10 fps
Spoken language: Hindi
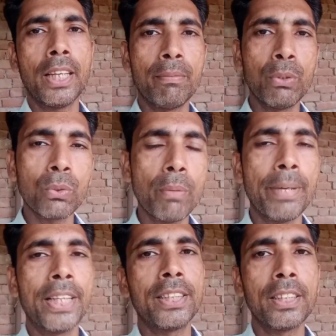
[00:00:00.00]
कि हमें उनको
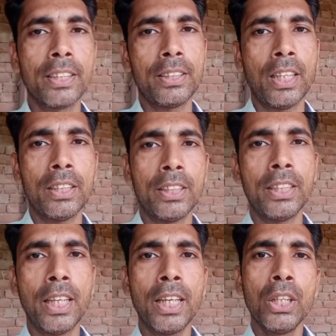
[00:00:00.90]
मेडिसिन किस तरह से
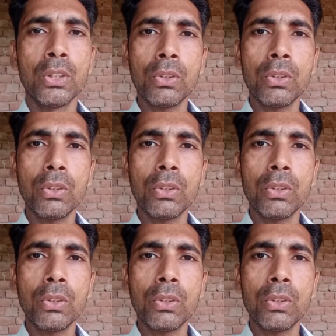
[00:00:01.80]
देना